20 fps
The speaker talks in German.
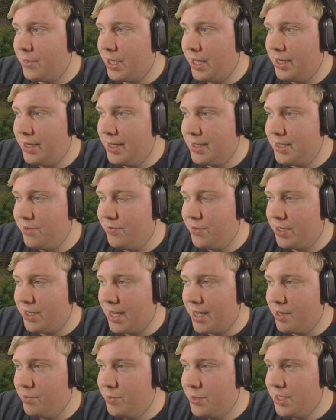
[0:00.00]
Denn das hier wird
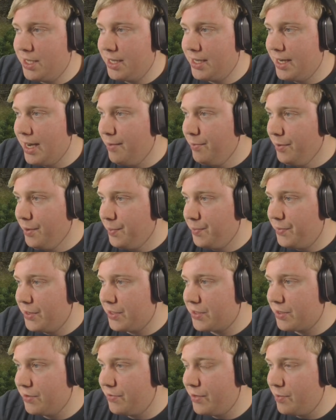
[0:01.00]
gerade ein bisschen knapp.
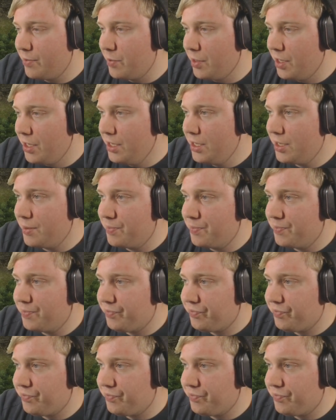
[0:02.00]
Das gefällt mir nicht.